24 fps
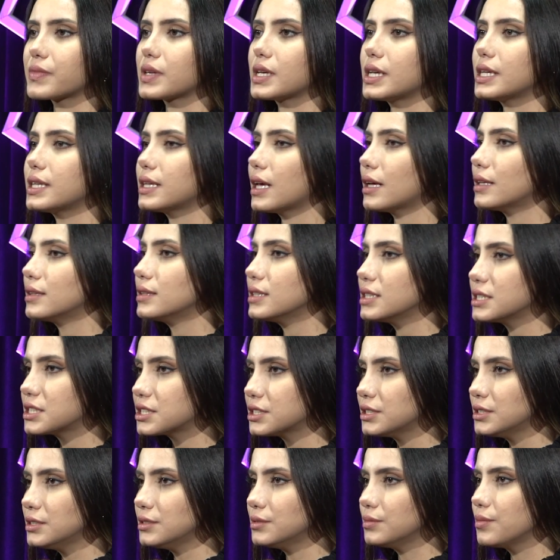
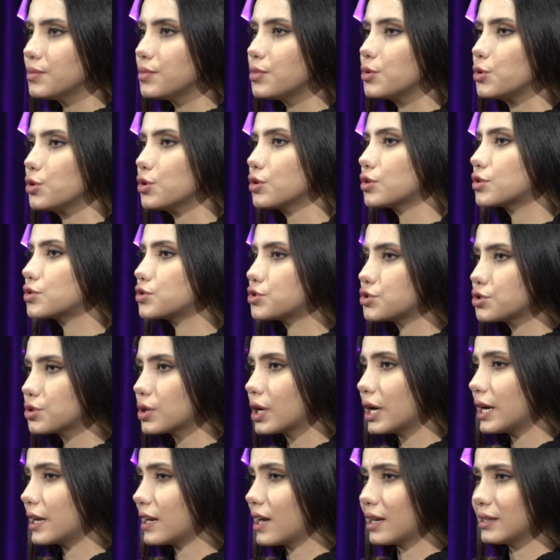İnanların büyük küçük
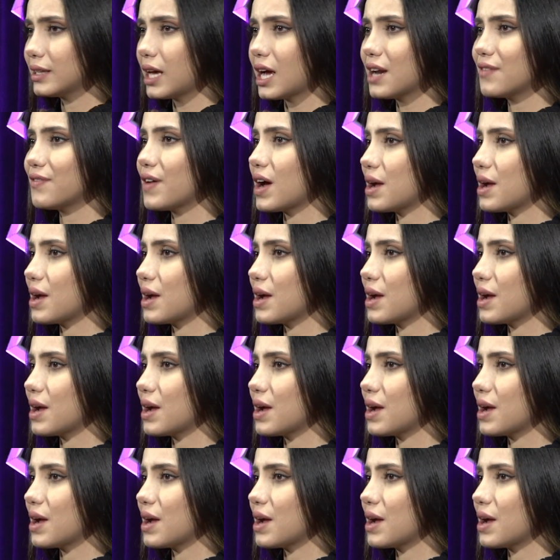kararlar